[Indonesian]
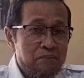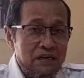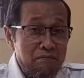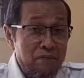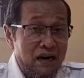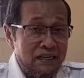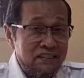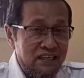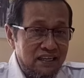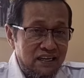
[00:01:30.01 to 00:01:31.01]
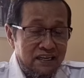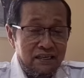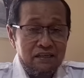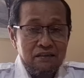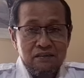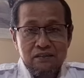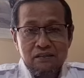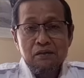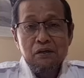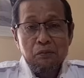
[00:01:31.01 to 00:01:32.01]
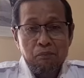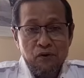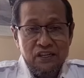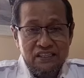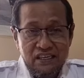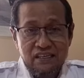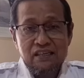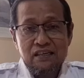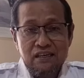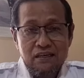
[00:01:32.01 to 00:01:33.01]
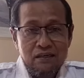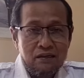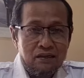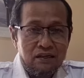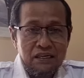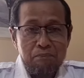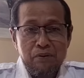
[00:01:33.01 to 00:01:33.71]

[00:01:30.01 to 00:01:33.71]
perkembangan terkini politik di